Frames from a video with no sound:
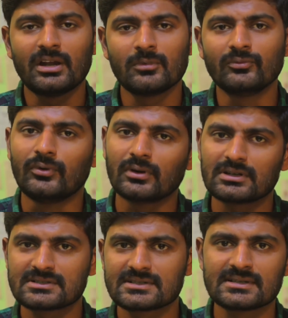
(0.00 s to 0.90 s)
மினிமம்
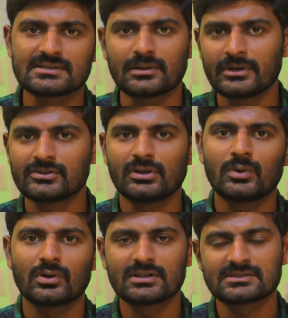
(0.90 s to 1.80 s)
ஃபோக்கஸ் டிஸ்டன்ஸ் அப்படின்னு சொல்லி
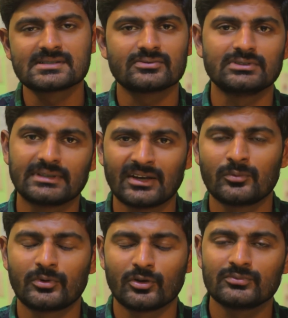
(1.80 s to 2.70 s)
ஒரு டிஸ்டன்ஸ் வந்து
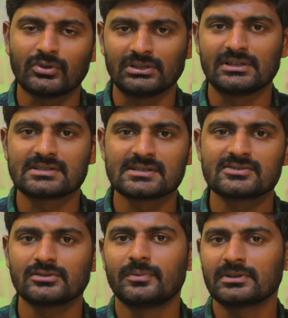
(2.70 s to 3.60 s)
தேவைப்படும் ஸோ அந்த
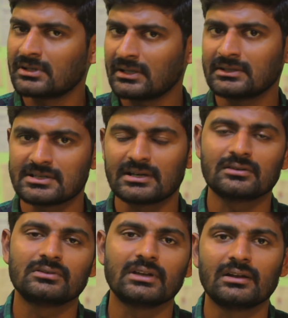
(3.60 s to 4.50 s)
டிஸ்டன்ஸ் வந்து பார்த்தீங்கன்னா அந்த
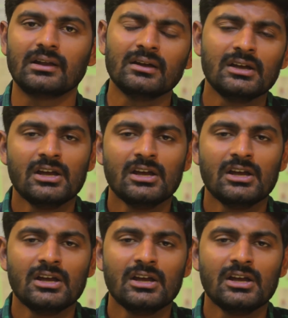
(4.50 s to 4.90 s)
ஷாட்டில் வந்து இல்லை